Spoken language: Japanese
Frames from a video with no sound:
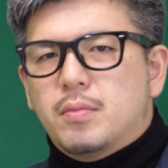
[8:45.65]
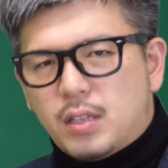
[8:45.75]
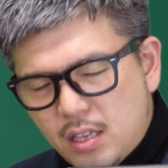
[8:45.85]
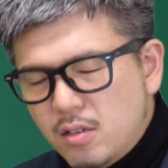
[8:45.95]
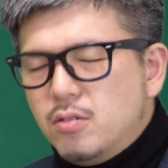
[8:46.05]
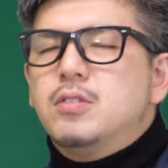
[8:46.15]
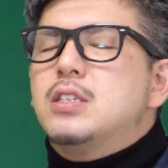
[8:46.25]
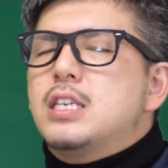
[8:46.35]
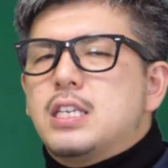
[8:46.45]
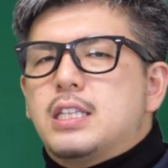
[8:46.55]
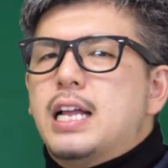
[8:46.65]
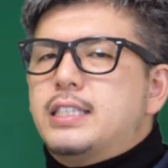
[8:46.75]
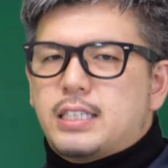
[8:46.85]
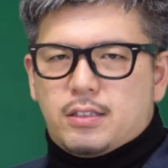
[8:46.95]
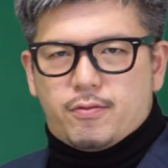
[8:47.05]
ていう風になっ
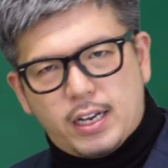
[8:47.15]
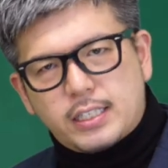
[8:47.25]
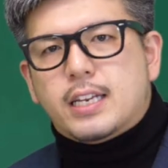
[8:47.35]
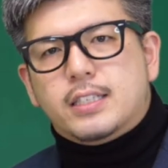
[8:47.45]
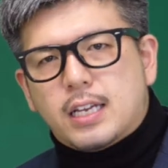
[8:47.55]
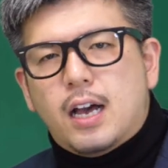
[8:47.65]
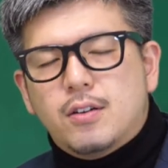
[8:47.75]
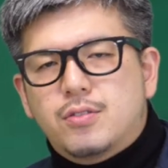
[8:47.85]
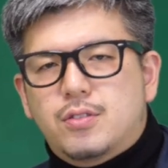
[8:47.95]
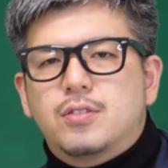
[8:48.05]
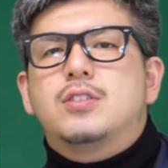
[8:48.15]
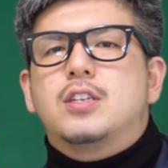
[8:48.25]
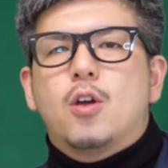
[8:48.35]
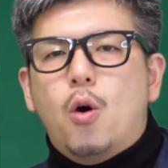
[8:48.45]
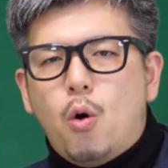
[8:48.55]
ちゃうわけじゃないですか。普通
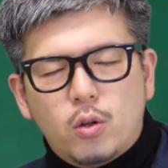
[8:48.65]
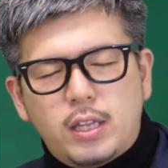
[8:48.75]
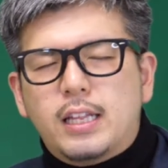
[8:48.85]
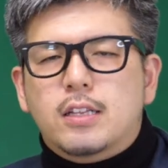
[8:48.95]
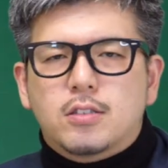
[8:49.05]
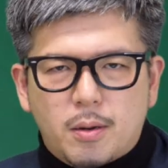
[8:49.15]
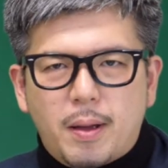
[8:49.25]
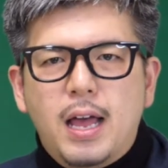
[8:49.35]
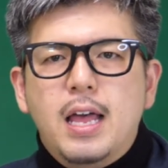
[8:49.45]
に両方出たとすれば。